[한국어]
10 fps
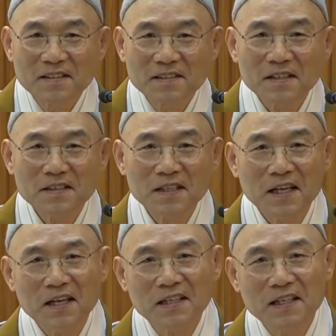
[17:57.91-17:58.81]

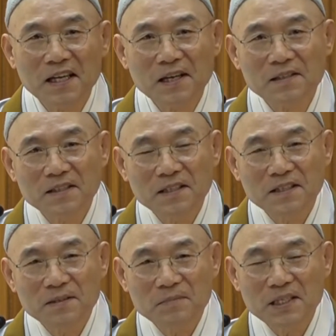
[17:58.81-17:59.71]
그런데 이게
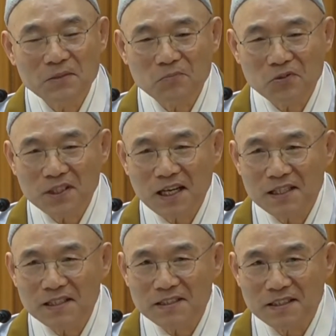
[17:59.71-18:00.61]
미륵불이라는